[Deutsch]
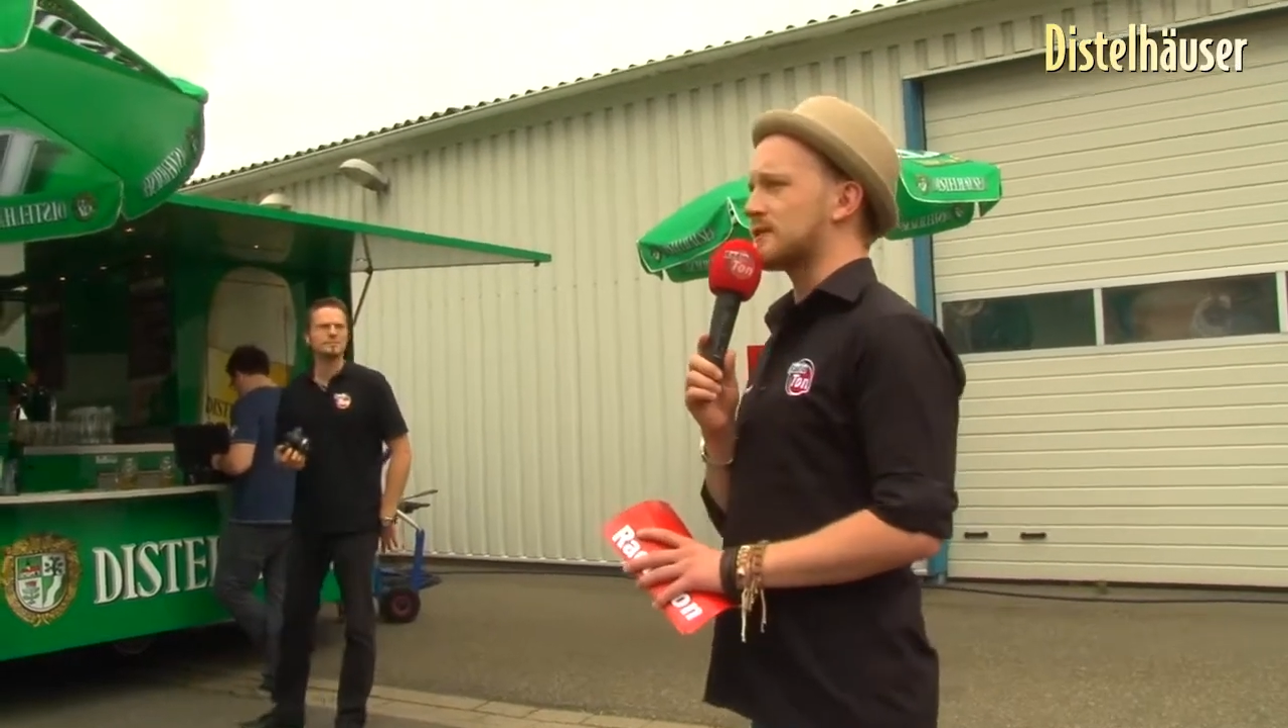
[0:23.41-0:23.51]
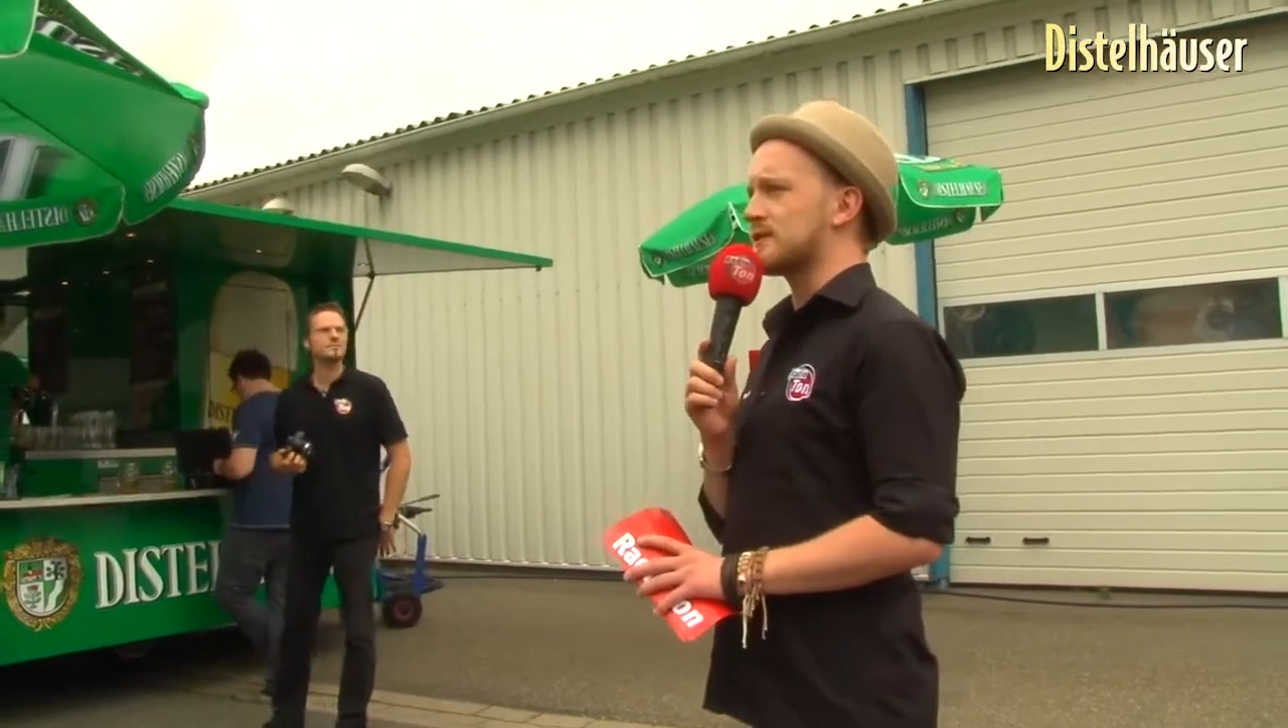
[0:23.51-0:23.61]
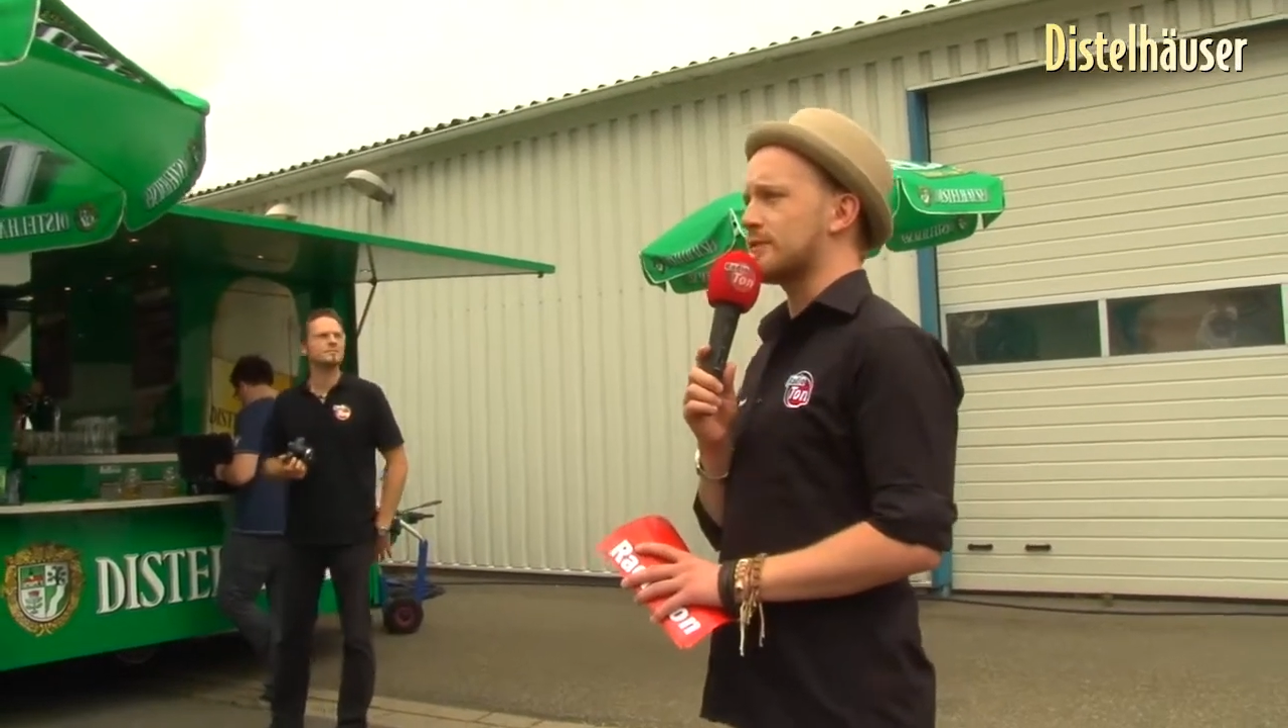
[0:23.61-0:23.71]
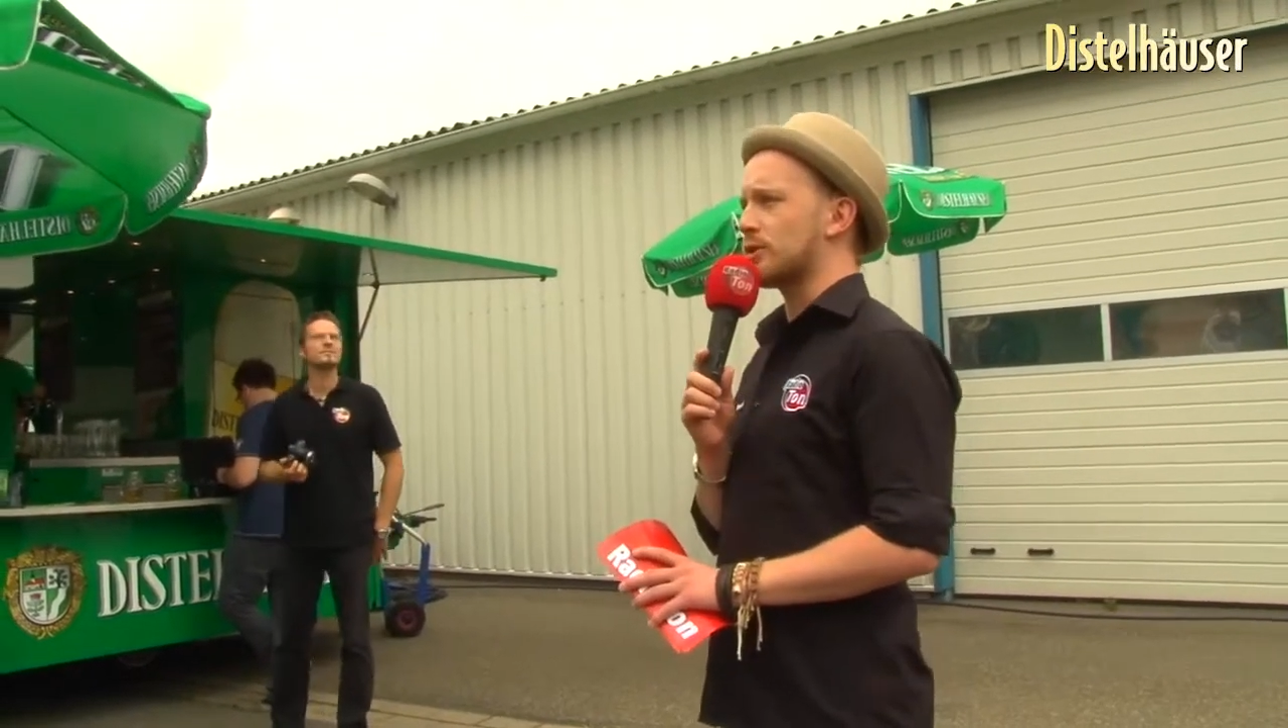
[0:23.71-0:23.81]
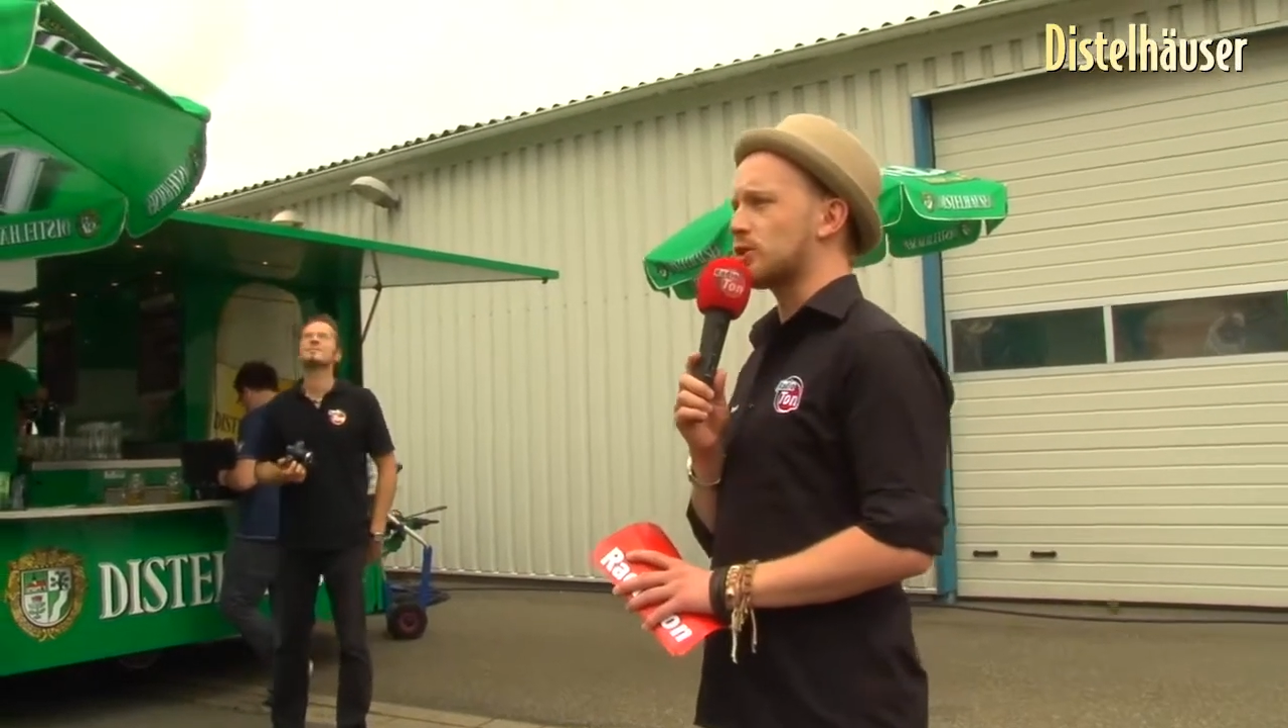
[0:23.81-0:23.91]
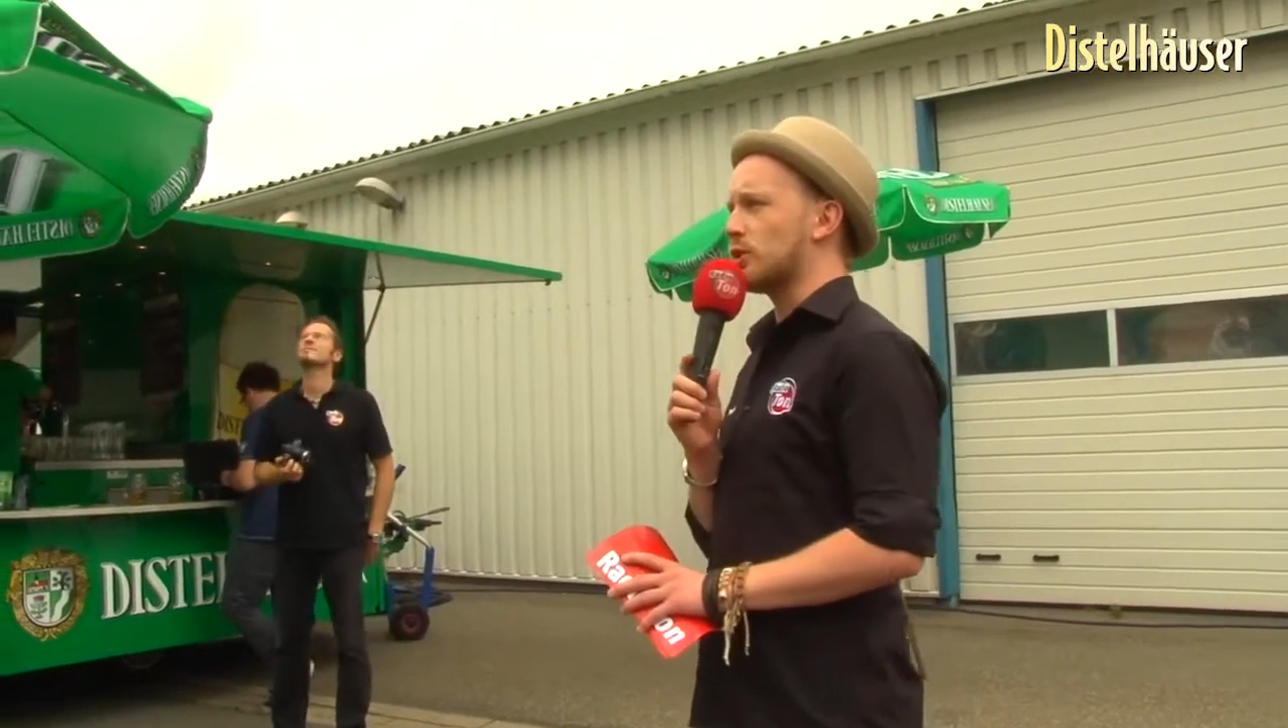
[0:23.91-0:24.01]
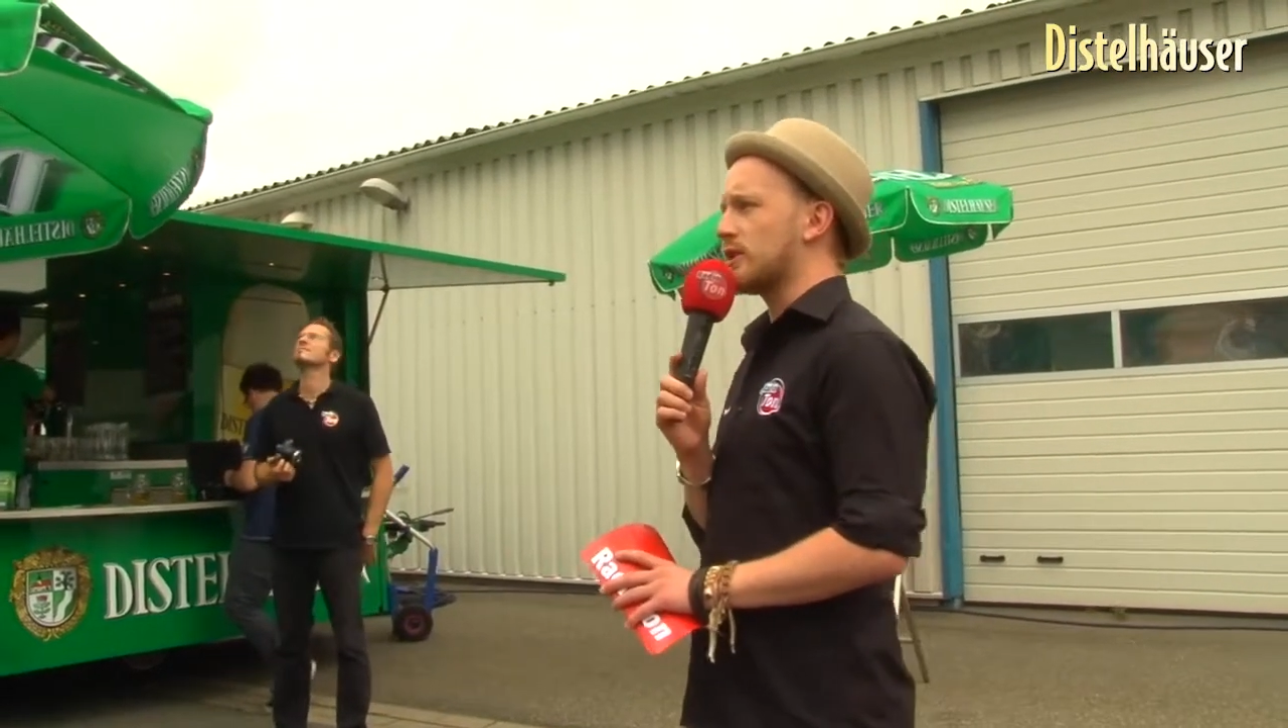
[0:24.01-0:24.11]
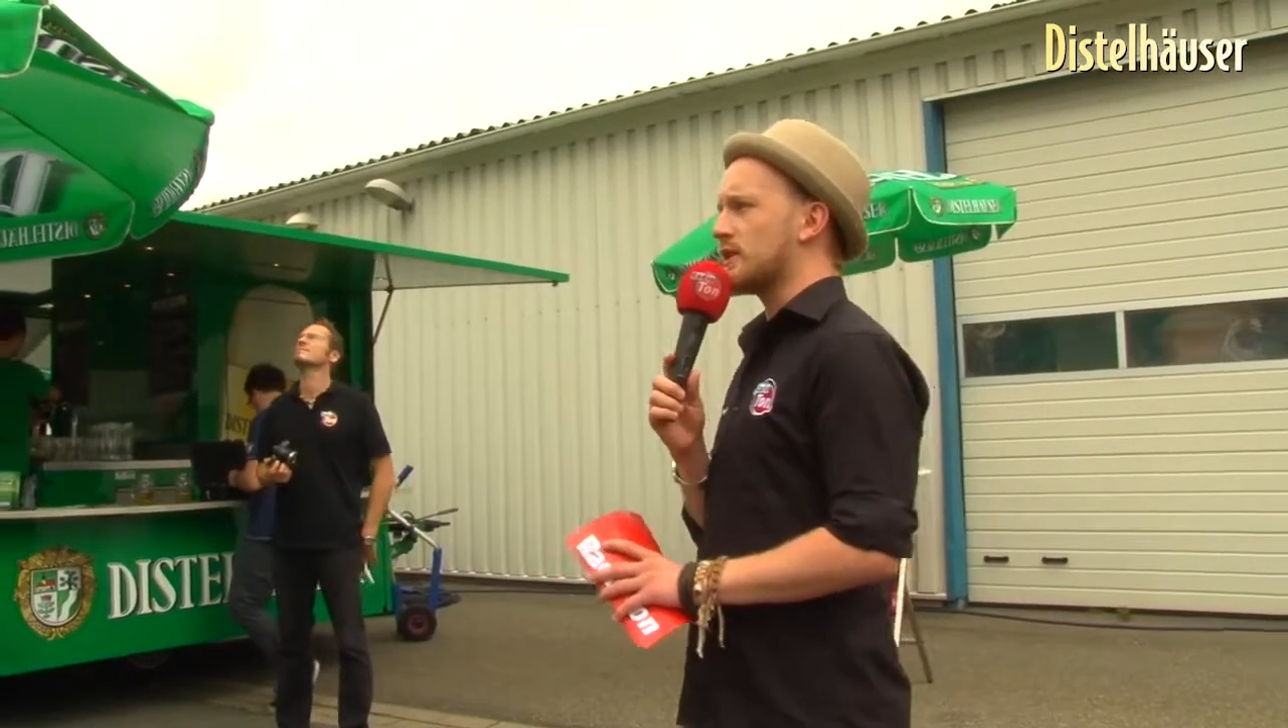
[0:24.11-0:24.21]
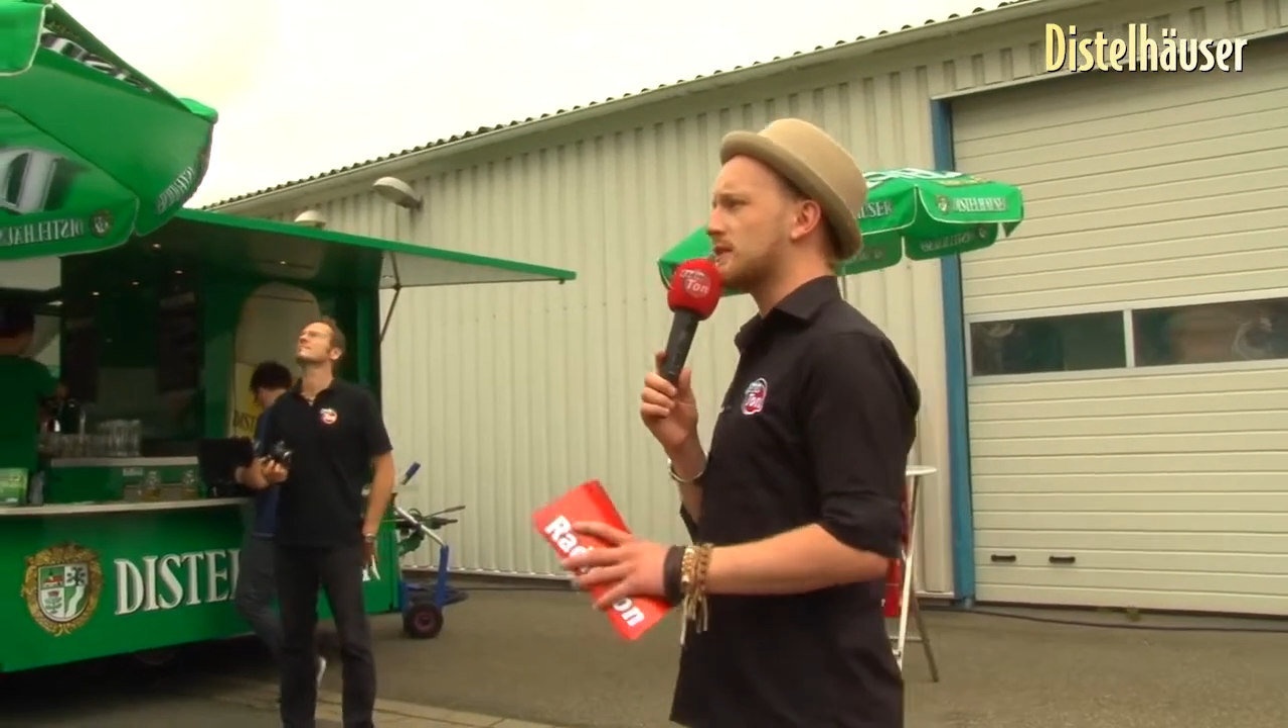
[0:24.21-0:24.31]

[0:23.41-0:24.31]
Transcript: Das ist immer schön,